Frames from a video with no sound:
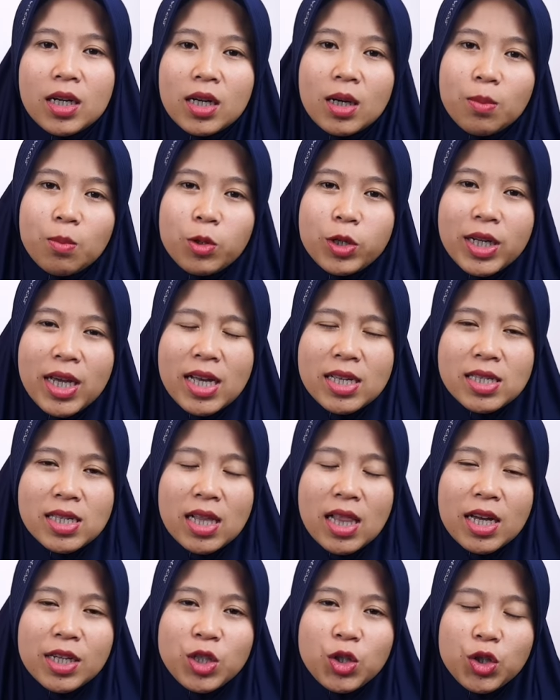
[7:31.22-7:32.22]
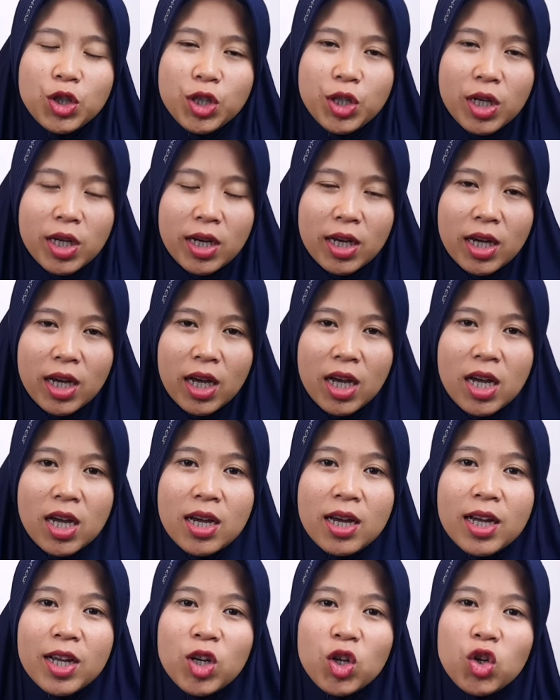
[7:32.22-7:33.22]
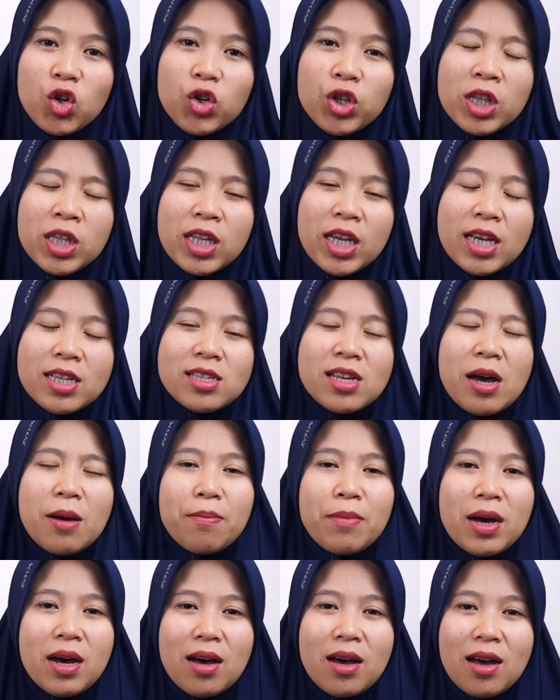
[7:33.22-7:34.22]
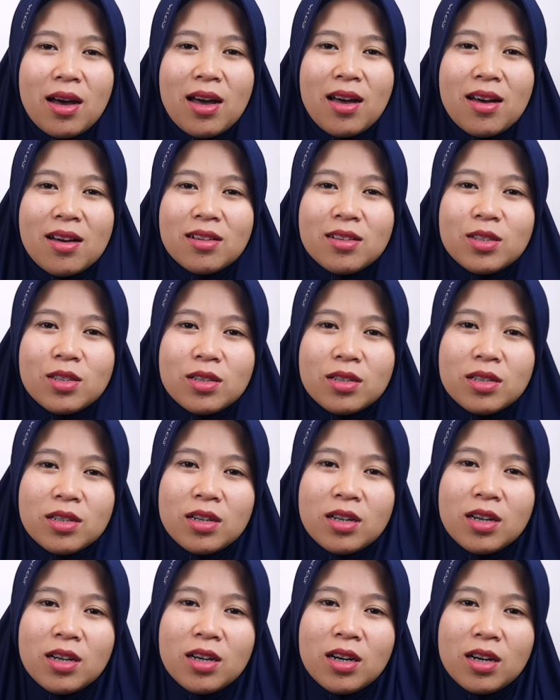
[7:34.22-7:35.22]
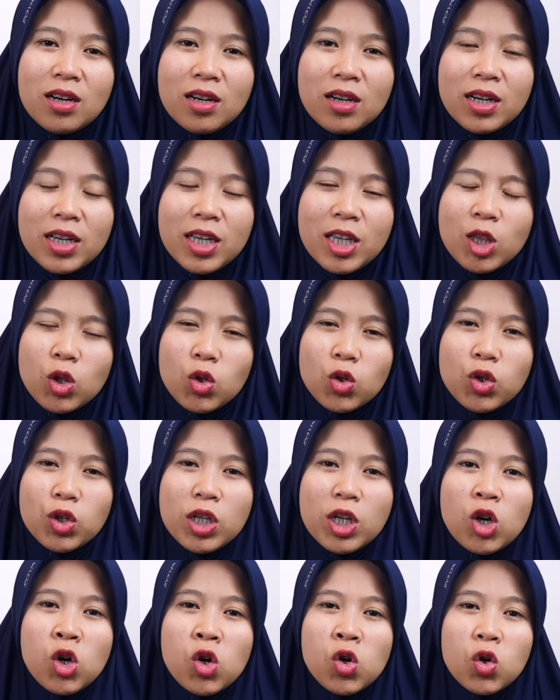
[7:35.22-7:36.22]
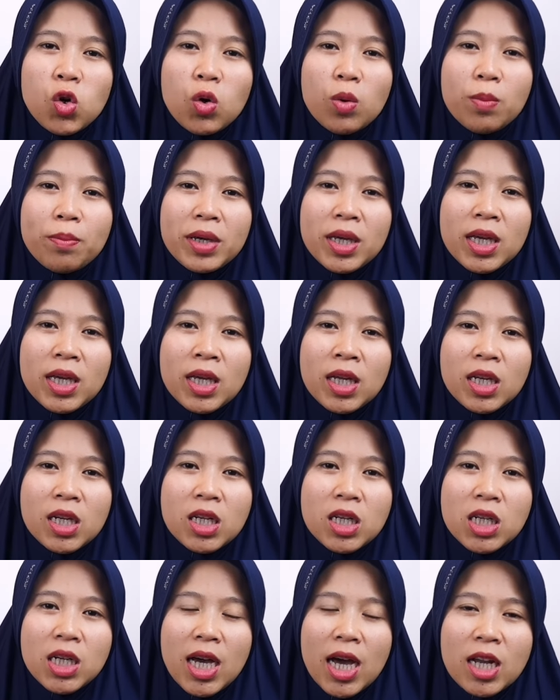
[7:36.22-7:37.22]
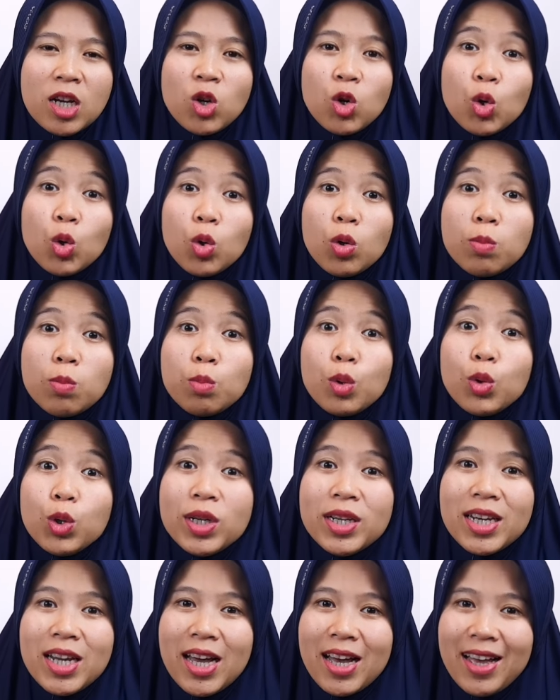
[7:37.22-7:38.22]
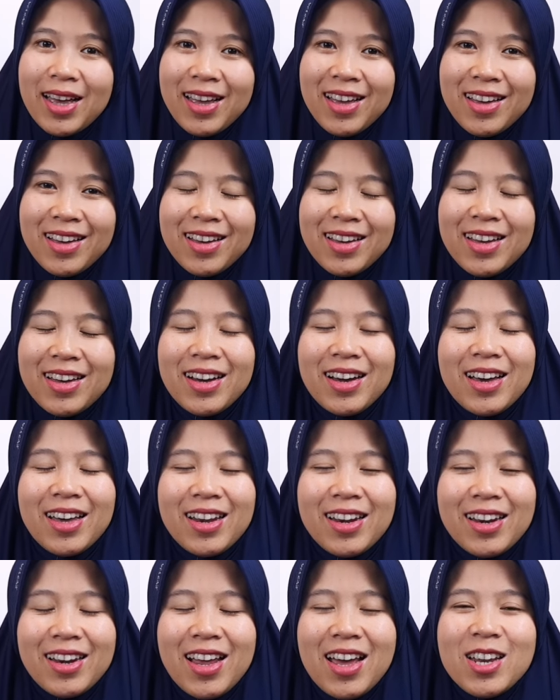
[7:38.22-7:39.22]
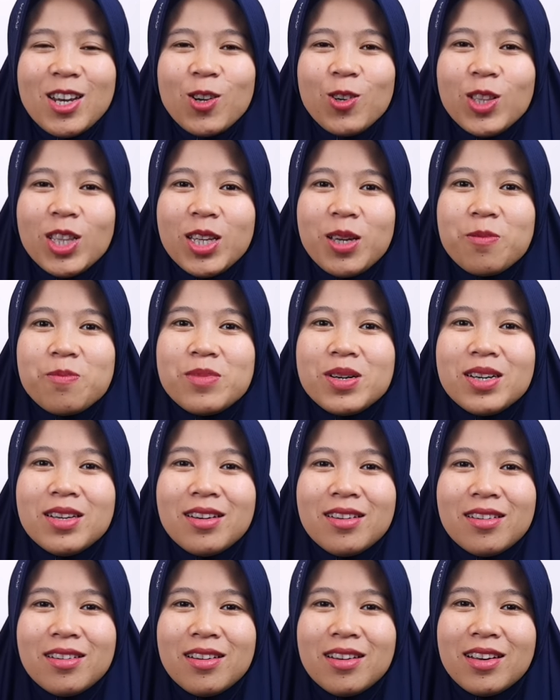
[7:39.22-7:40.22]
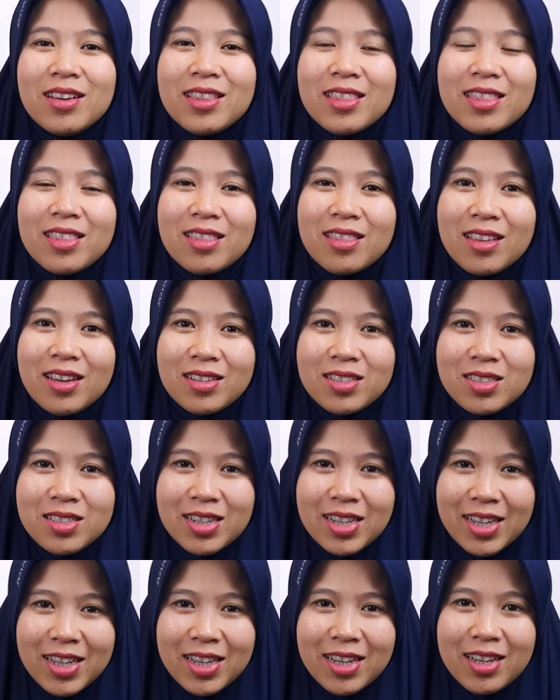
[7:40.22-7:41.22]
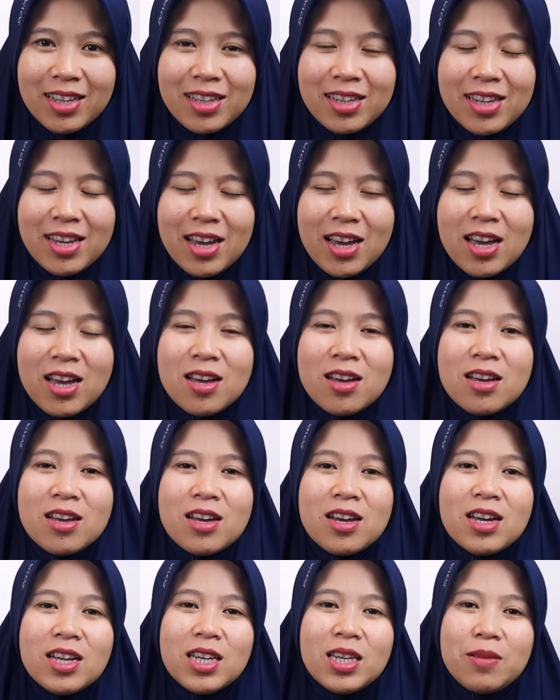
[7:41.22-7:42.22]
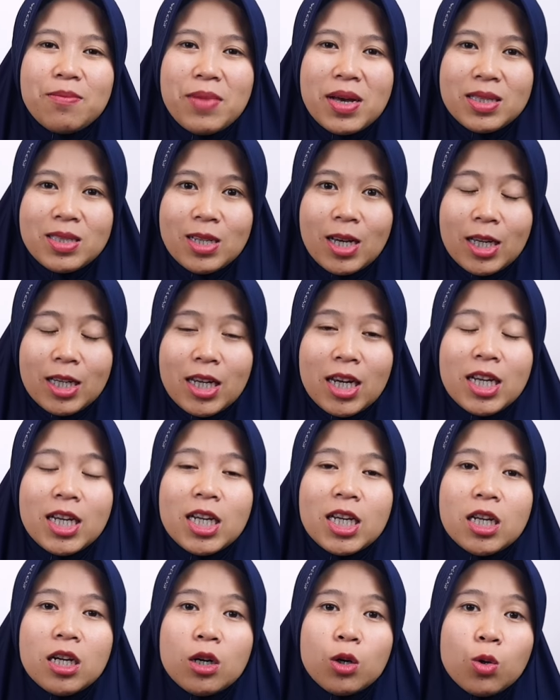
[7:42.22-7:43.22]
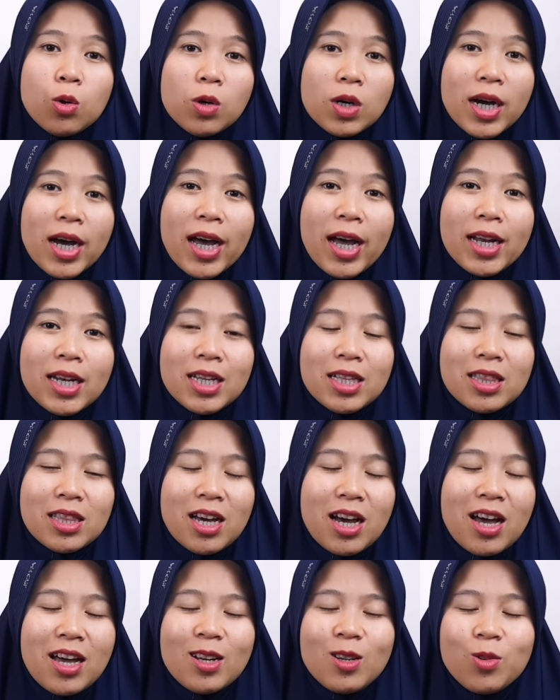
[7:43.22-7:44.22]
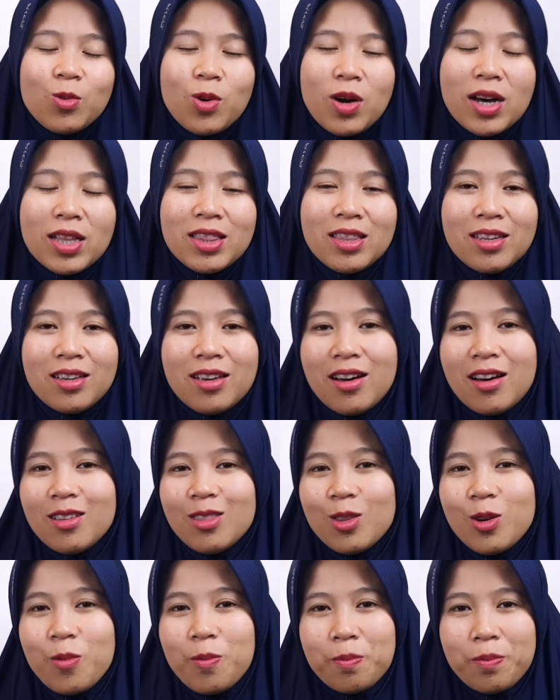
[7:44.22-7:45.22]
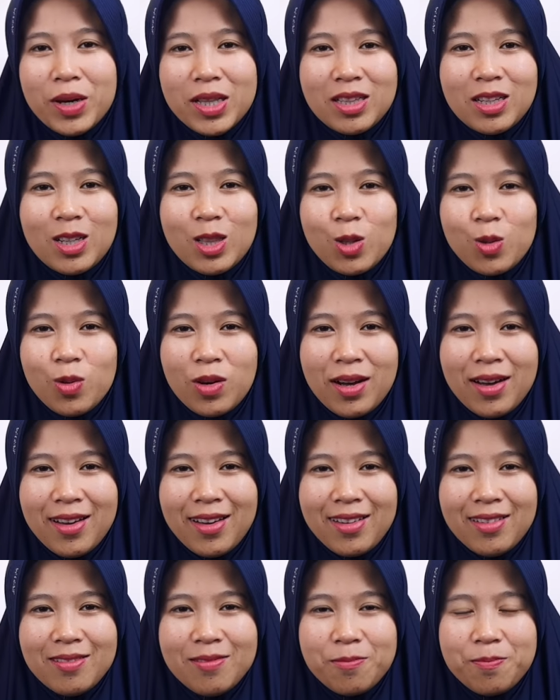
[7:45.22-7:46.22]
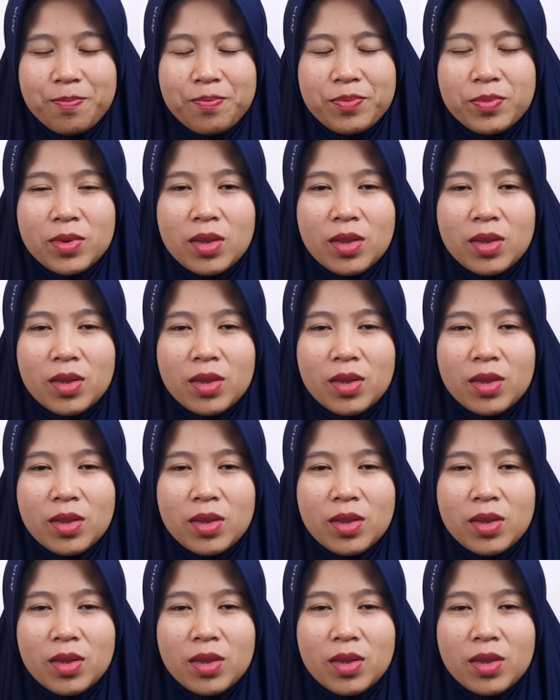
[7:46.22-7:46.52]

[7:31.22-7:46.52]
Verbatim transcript: Kemudian selanjutnya nunnya sama. E, itu dihukumi dengan hukum gunnah karena nunnya bertasdid ya. Dibacanya didengungkan, ditahan dua tiga atau empat ketukan.